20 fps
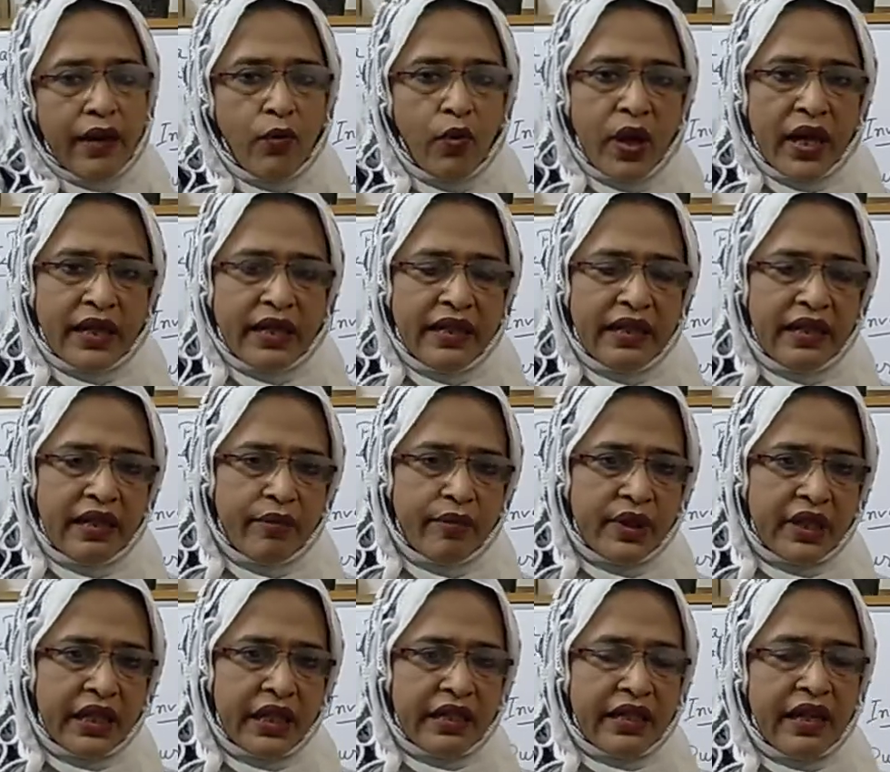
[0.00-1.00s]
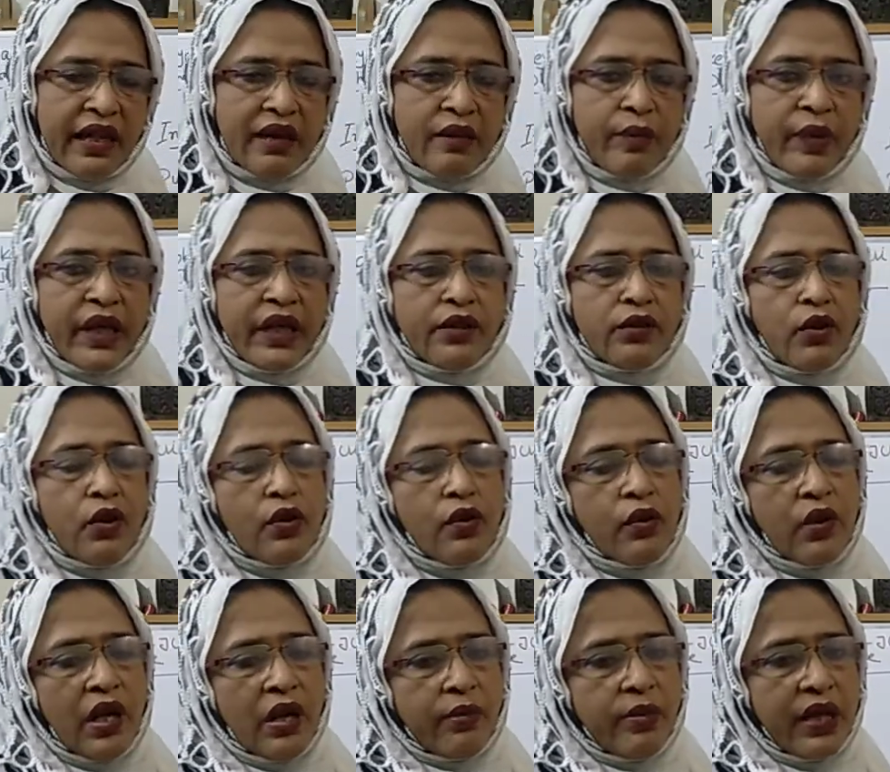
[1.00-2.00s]
ওয়ার্কিং ক্যাপিটাল থাকবে
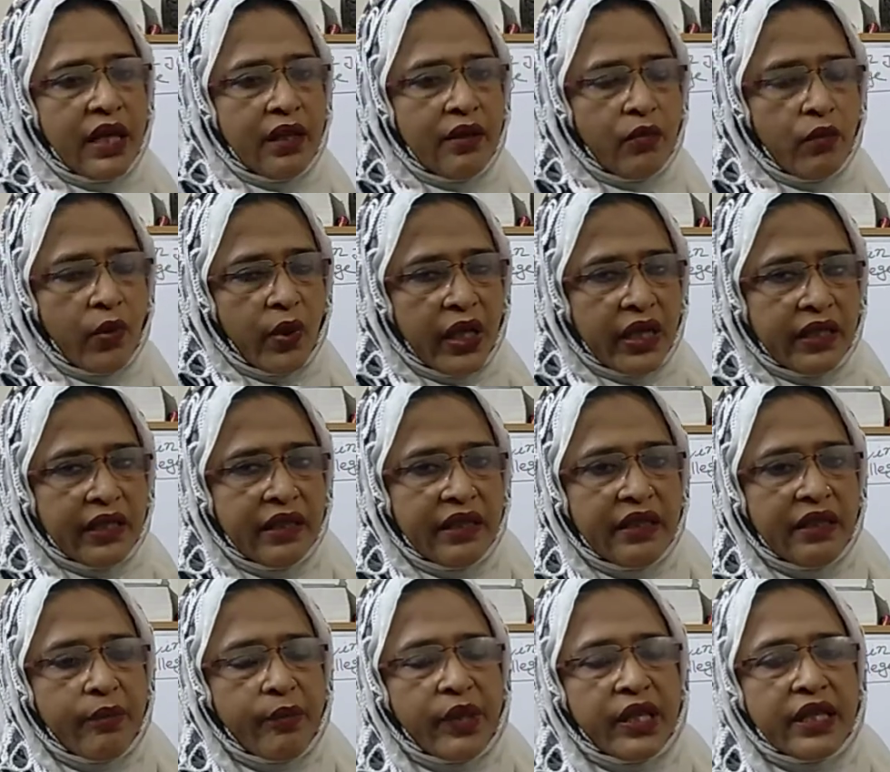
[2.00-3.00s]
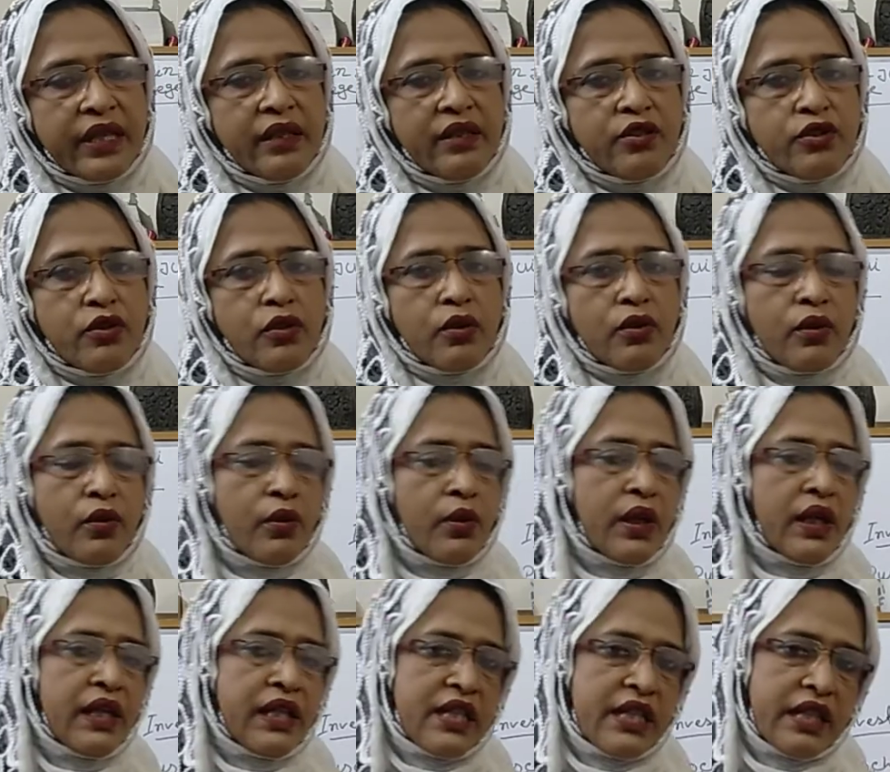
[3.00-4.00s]
তখন আবার ওয়ার্কিং ক্যাপিটাল যোগ
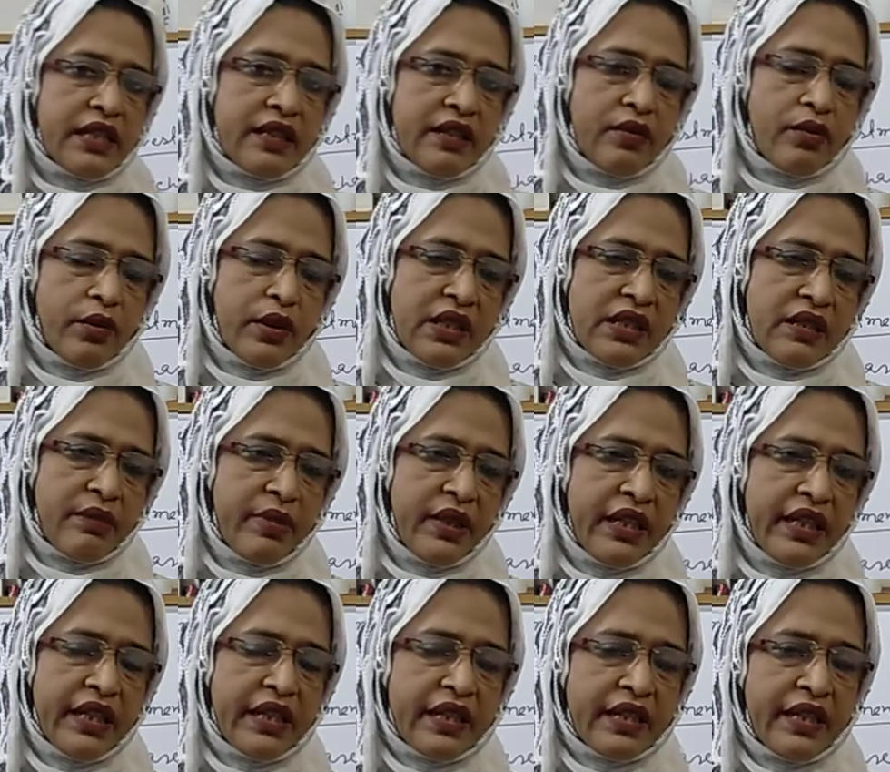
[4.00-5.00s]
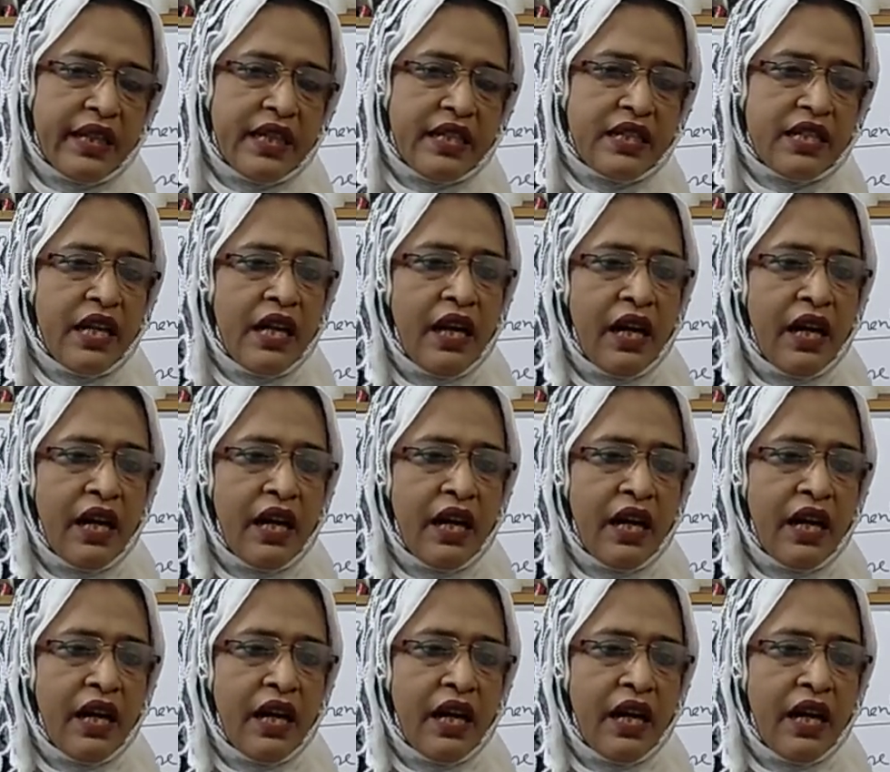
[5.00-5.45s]
করলে সেটা হয়ে যাবে নেট ক্যাশ